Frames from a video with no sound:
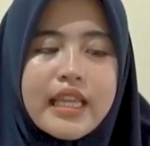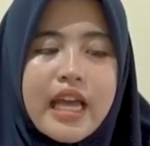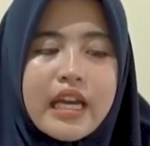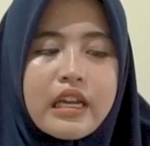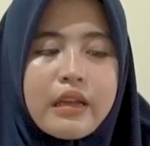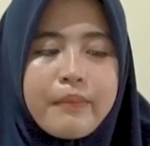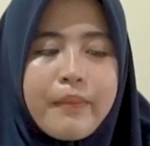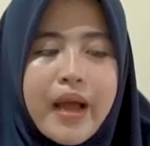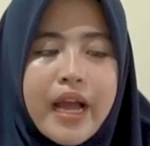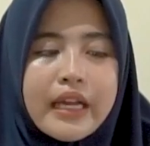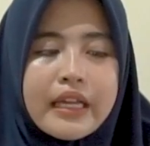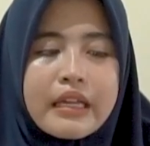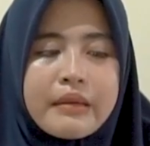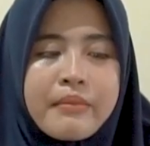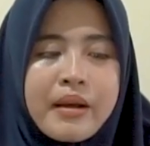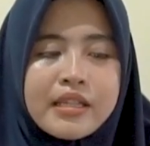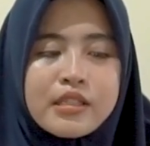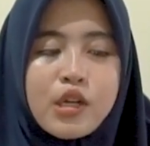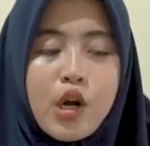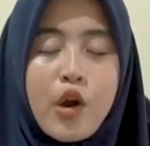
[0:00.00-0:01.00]
tadi pagi
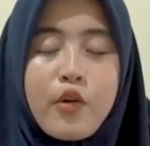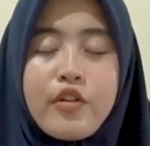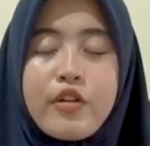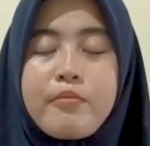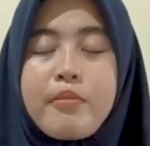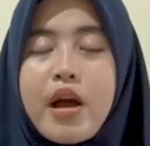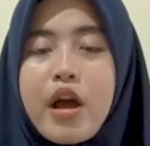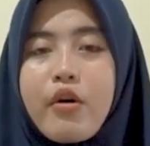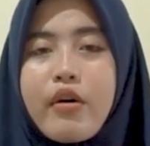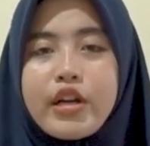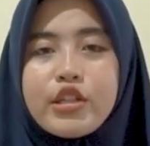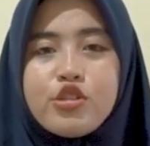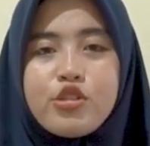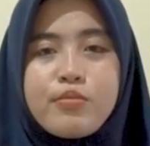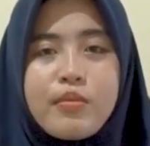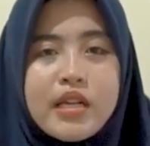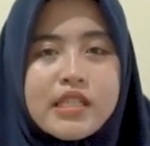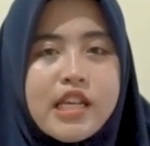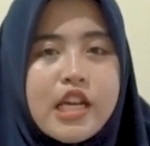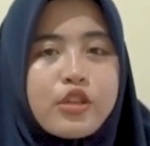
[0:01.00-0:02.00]
Mas Rofi bawa
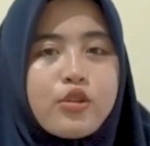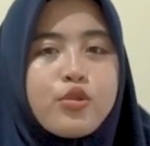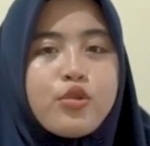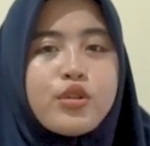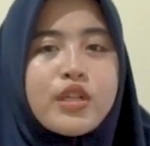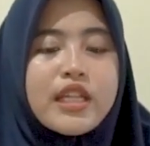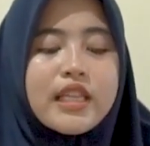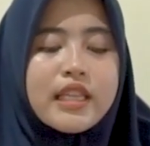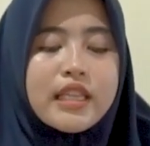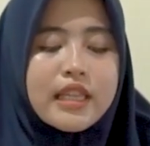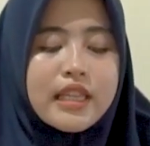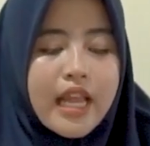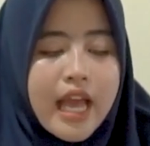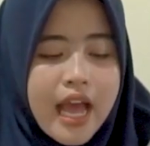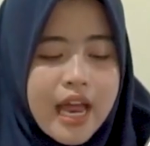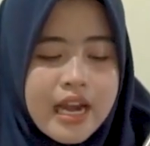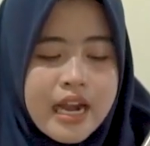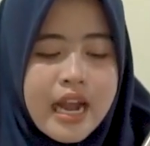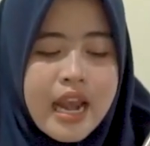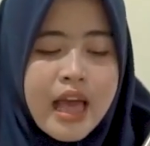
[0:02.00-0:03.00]
cuma satu unit
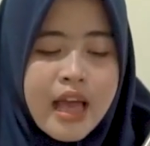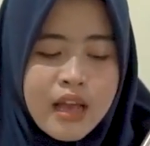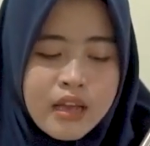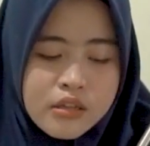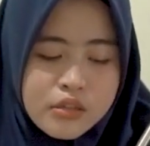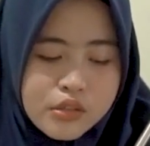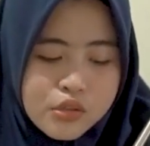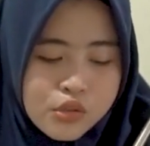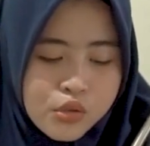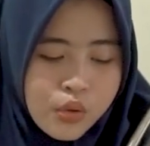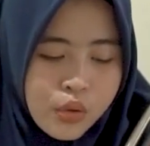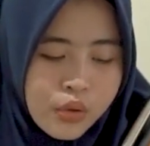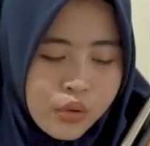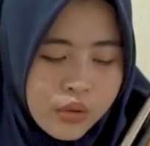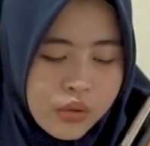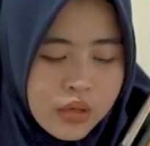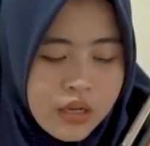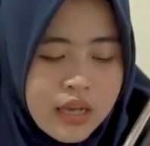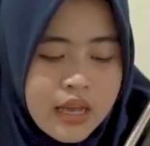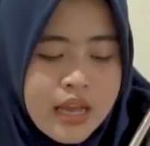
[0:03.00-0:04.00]
dan
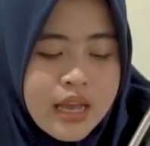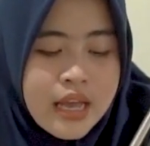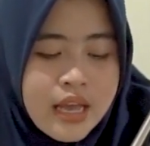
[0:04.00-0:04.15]
langsung